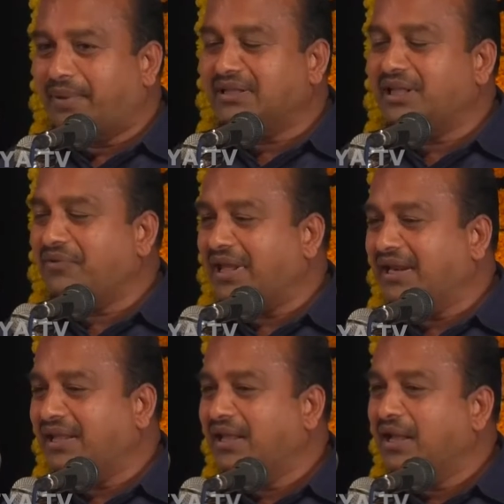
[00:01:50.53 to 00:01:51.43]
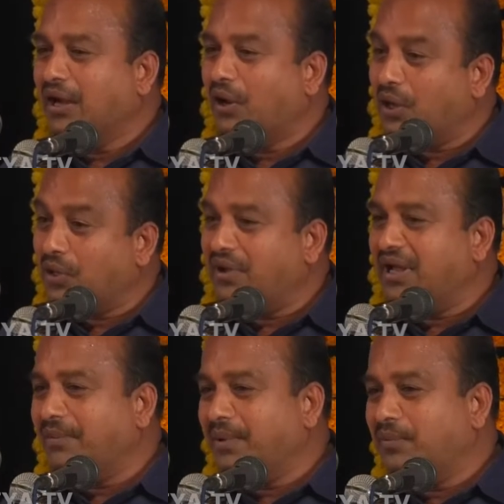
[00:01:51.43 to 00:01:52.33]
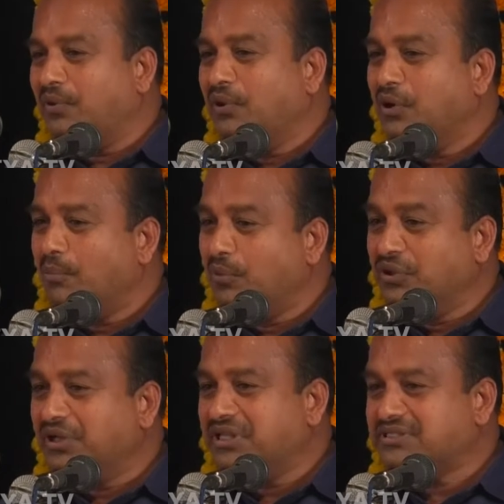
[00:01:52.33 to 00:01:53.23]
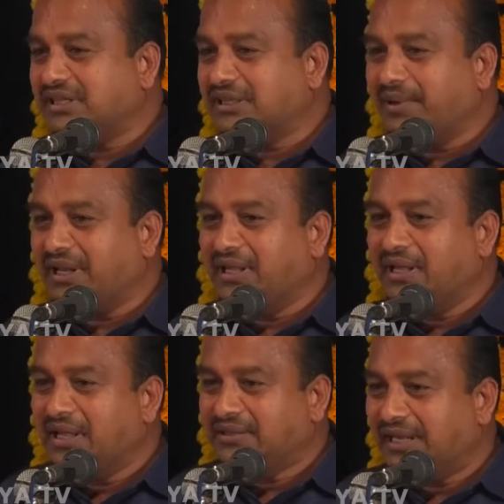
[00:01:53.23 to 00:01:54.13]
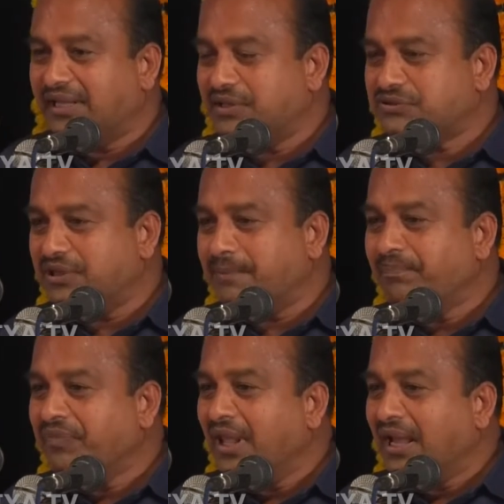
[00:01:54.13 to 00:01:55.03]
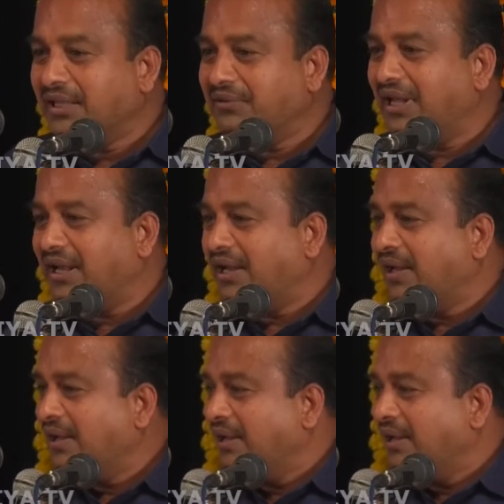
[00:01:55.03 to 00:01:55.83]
బాంధవ్యాల్ని గౌరవంగా మేము ముందుకు తీసుకెళ్తామని తెలియజేస్తున్నాం అదేవిధంగా